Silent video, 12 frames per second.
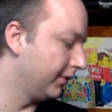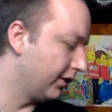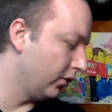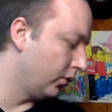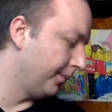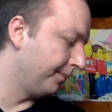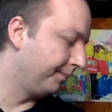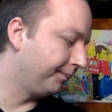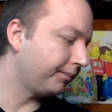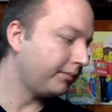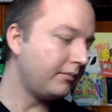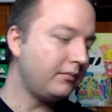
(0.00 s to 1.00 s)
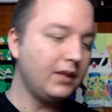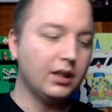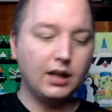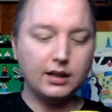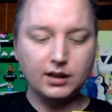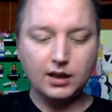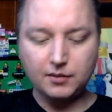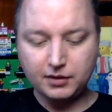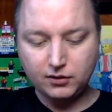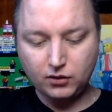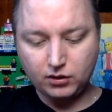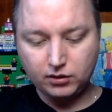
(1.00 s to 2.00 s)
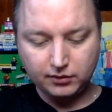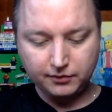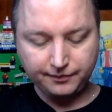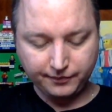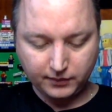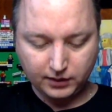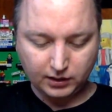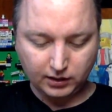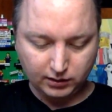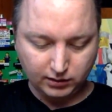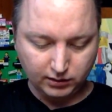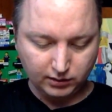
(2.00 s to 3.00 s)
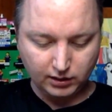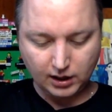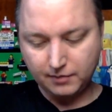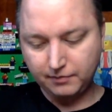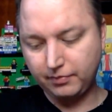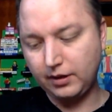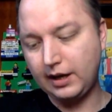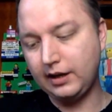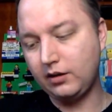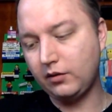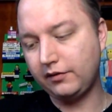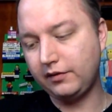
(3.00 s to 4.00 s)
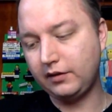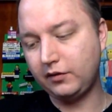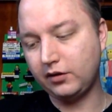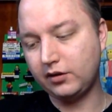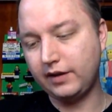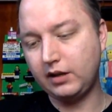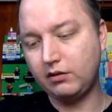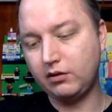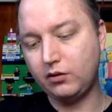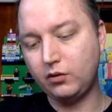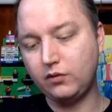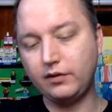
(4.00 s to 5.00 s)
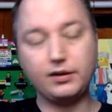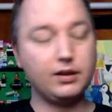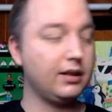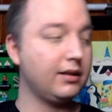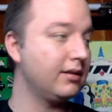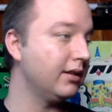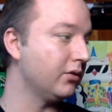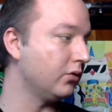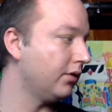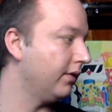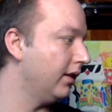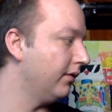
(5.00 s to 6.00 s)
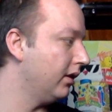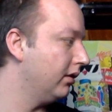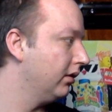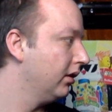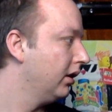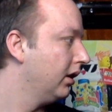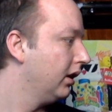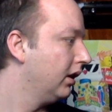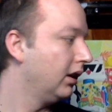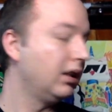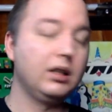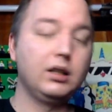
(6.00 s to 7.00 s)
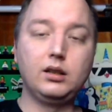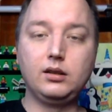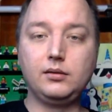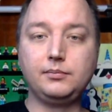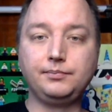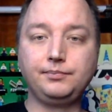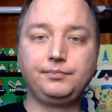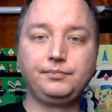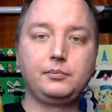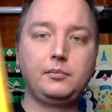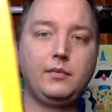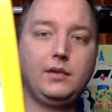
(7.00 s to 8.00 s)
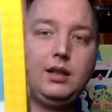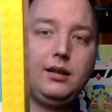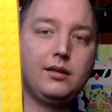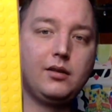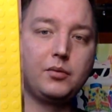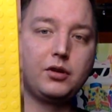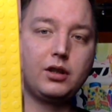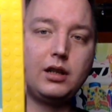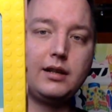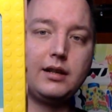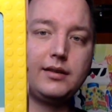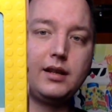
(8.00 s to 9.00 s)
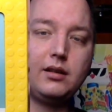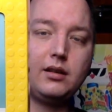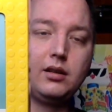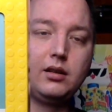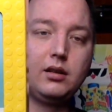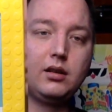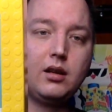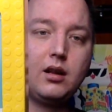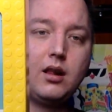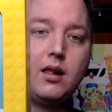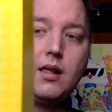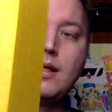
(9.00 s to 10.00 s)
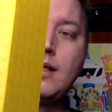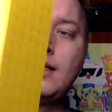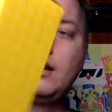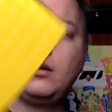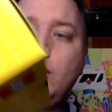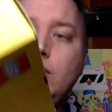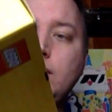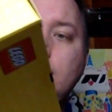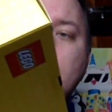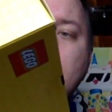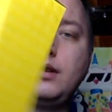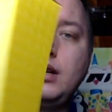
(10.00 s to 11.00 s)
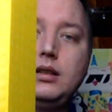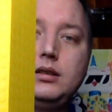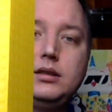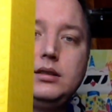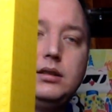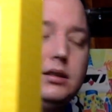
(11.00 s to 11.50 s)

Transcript: so, dann gab es noch äh, ab Einkaufswert von 200 Euro, was ja jetzt nicht so schwer war, ähm, dieses hübsche kleine Set. Und zwar